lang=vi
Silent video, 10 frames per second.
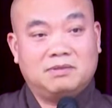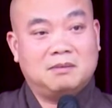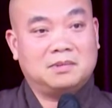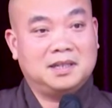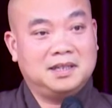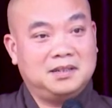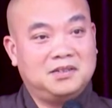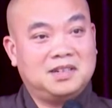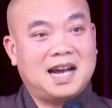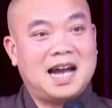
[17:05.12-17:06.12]
phòng thi nó
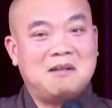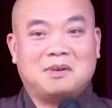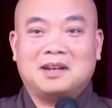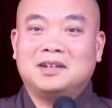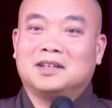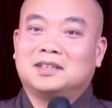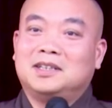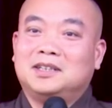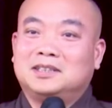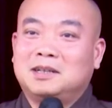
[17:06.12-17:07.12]
ra một cái đề
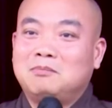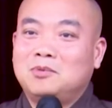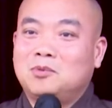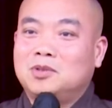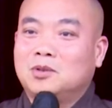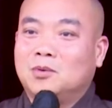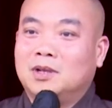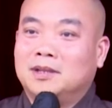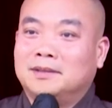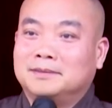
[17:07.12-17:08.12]
thi sống của Xuân Quỳnh